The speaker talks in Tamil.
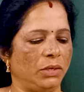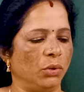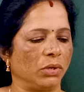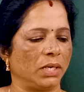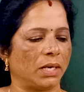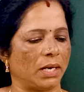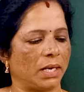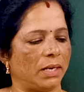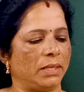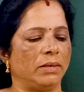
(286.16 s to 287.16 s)
யோக்குக்காக
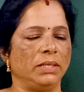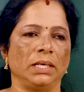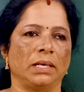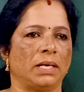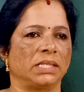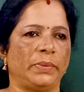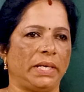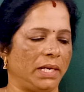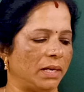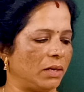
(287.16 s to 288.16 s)
அதாவது கிராஸ்
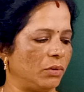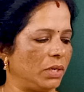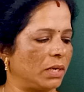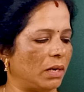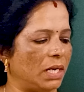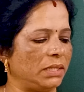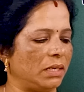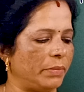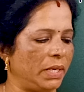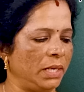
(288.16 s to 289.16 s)
பட்டிக்காக ஒரு கிளாத்
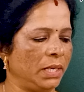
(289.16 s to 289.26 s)
நம்ம